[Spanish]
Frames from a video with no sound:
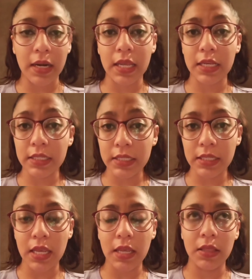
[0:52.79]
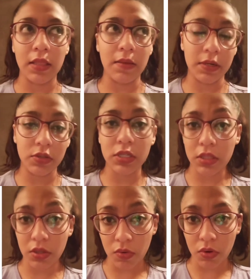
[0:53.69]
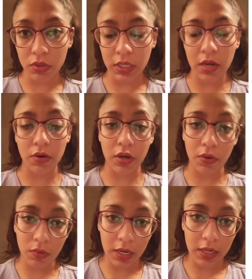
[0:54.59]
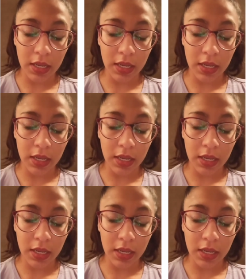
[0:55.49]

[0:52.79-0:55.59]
que existen diversos artículos que lo regulan